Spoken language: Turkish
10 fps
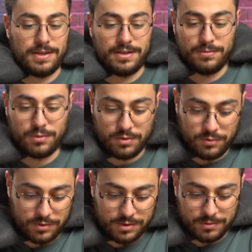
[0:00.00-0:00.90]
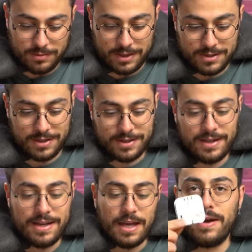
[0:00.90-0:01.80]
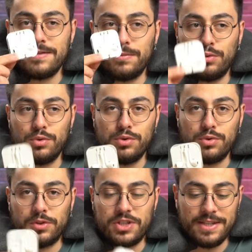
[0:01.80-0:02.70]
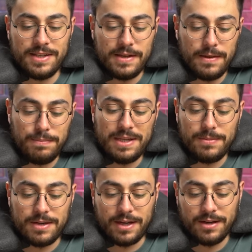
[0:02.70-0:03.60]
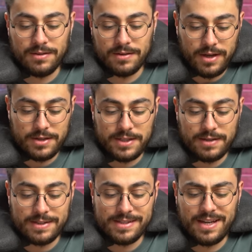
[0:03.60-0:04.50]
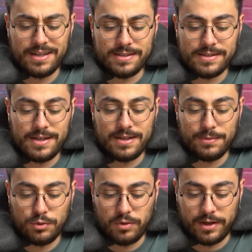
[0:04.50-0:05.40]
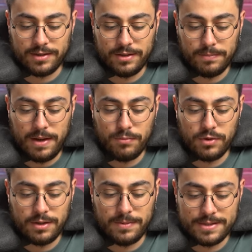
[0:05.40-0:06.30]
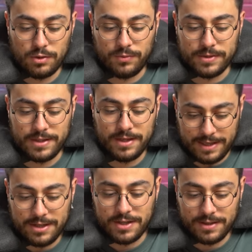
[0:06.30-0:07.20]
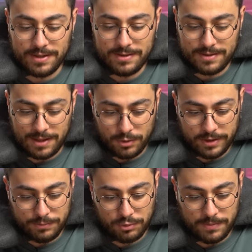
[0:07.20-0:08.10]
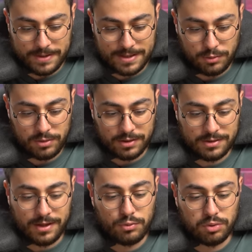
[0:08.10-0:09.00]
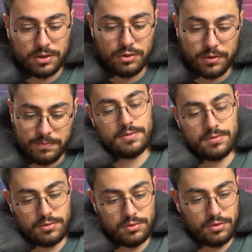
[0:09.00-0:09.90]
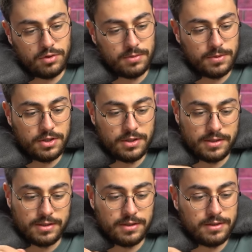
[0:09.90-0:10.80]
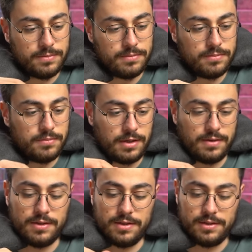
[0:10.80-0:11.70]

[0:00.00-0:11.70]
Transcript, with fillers: Bakalım comfortable mu gerçekten. Bence bu uzun yol için birebir ya. Her şey var. Sakin, sade bir kulaklık. Ben bu arada bazen ofiste gerçekten tam olarak buna benzer kulaklıklar kullanıyorum. Şöyle bir çıkaralım. Evet.